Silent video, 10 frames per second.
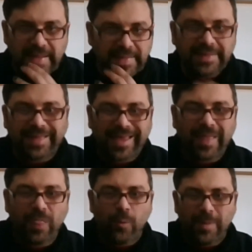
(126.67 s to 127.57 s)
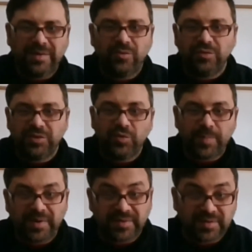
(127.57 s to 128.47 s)
y detallando más los distintos
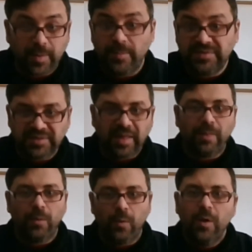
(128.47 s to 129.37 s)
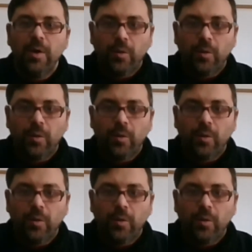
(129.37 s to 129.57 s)
planetas que van visitando